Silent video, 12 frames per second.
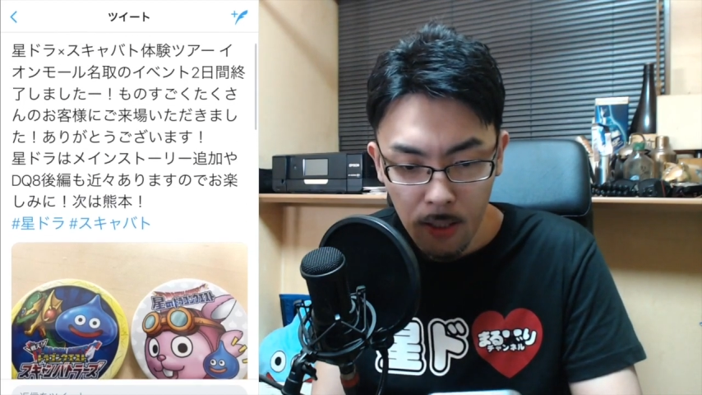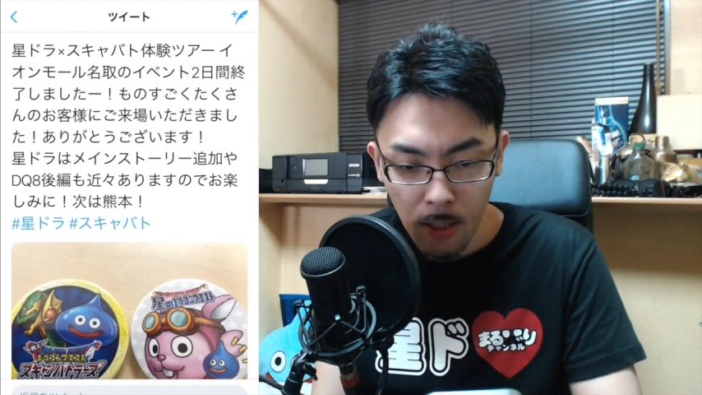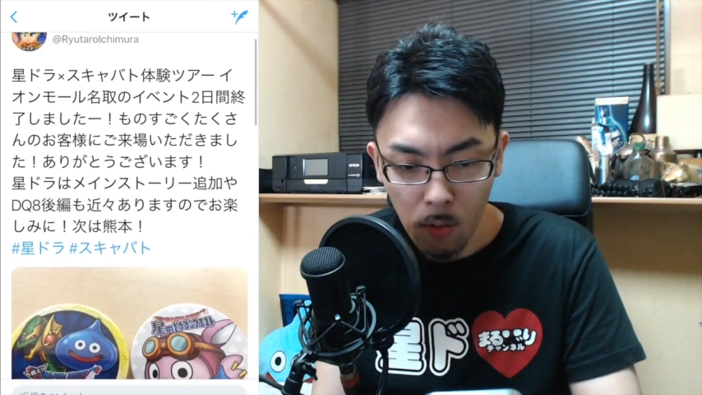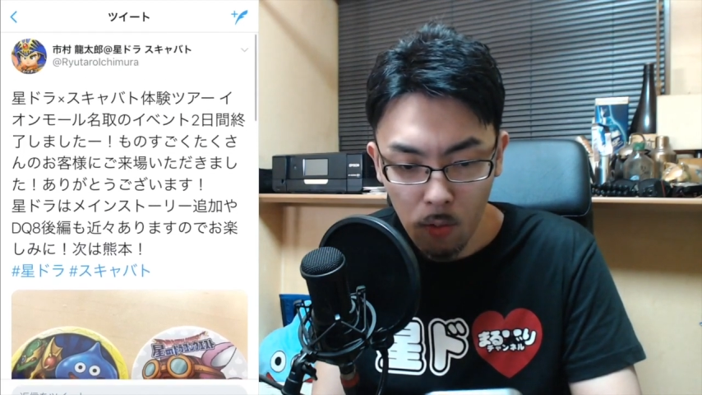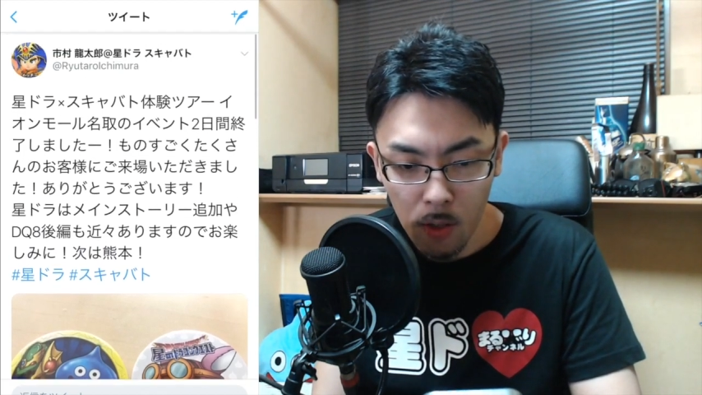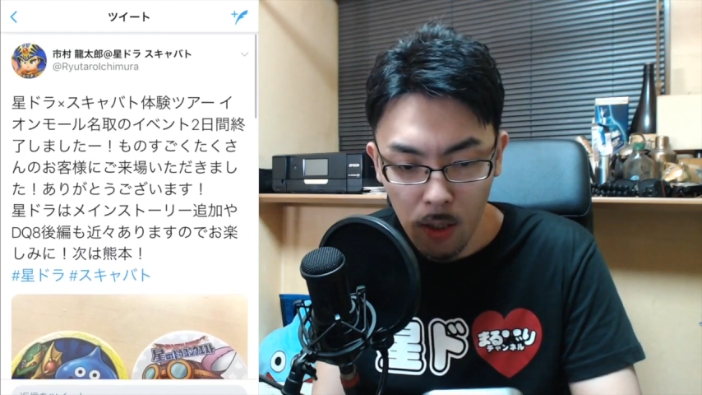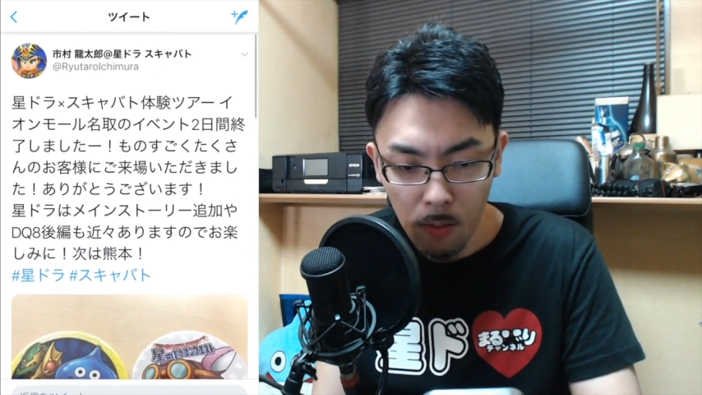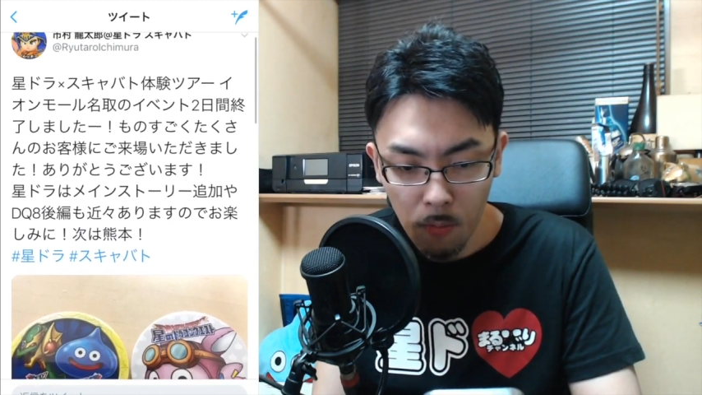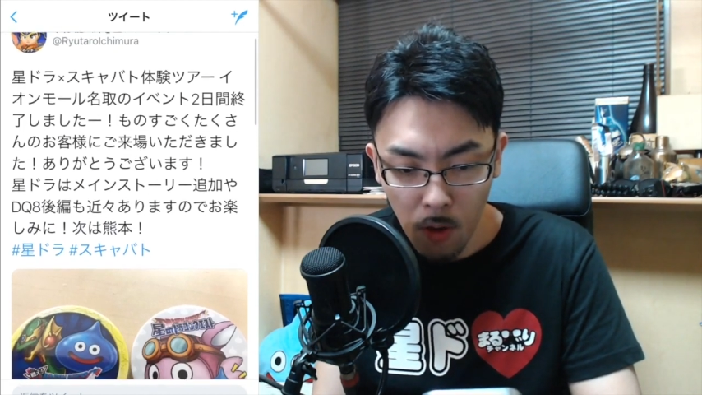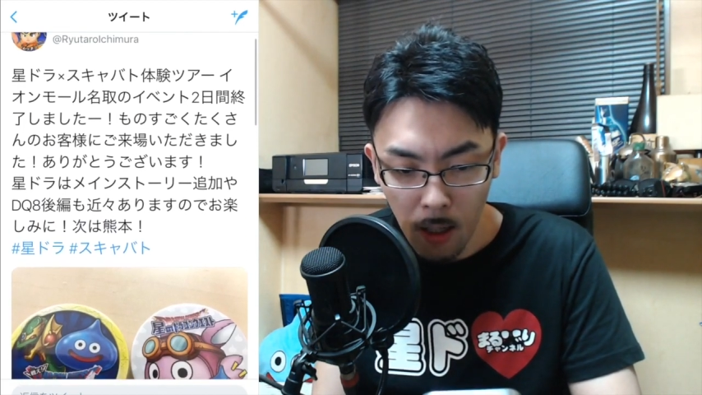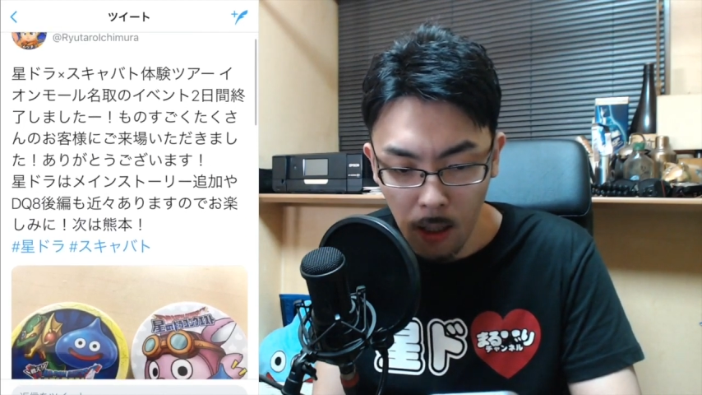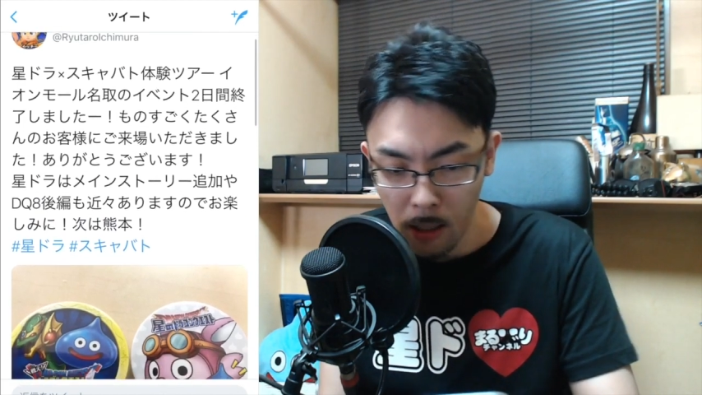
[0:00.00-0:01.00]
で、こちらに
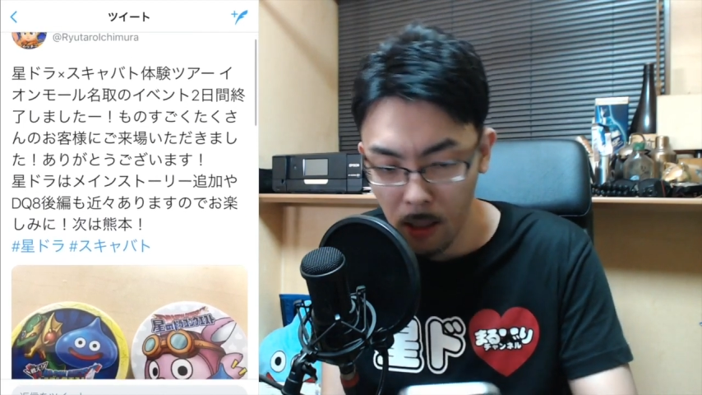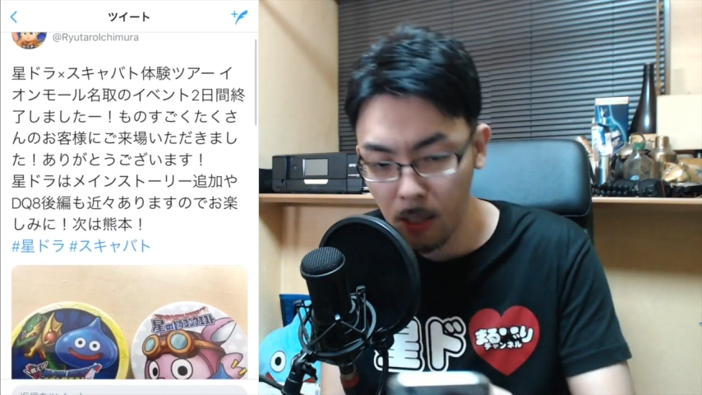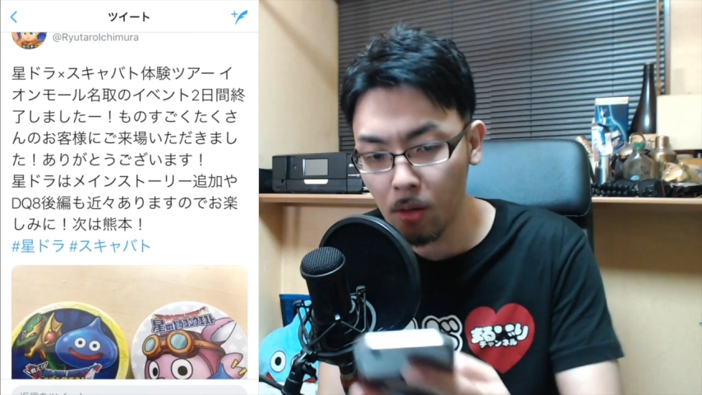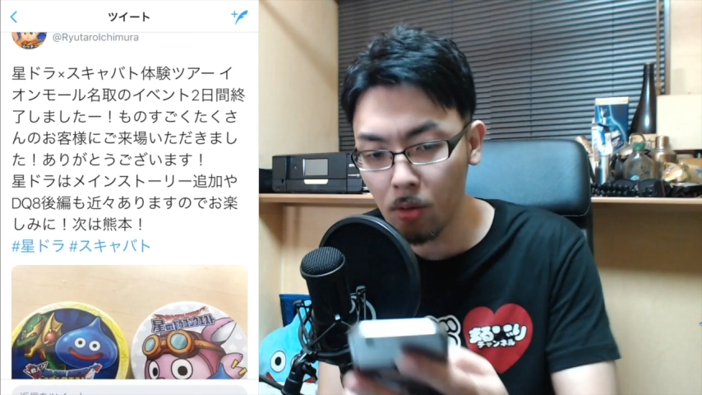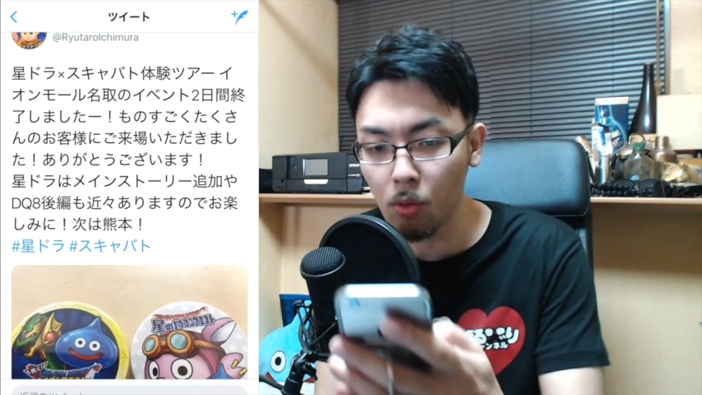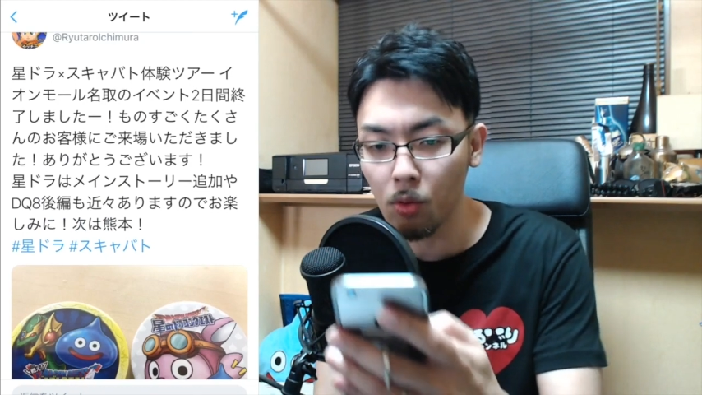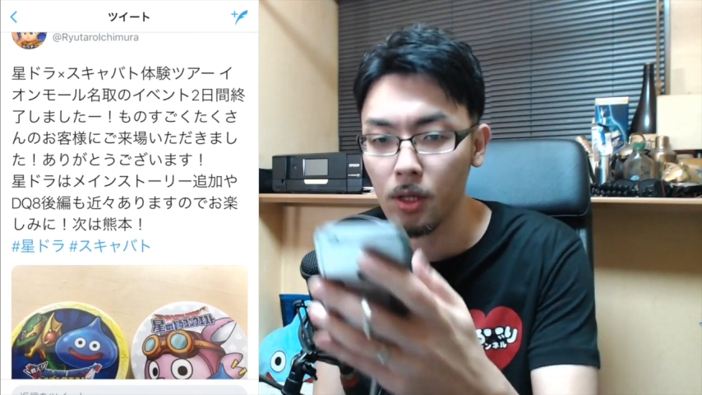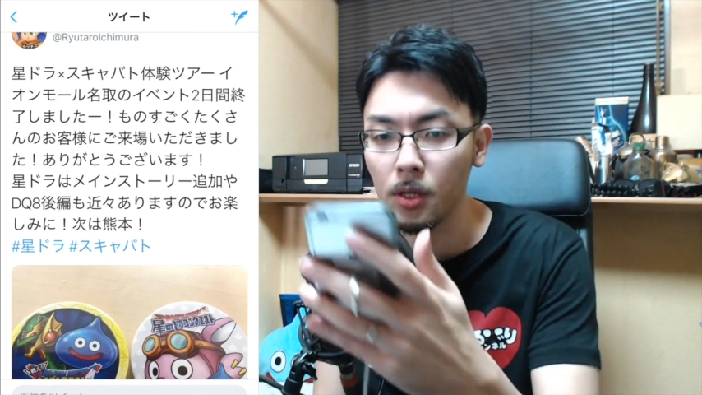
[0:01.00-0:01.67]
も書かれている通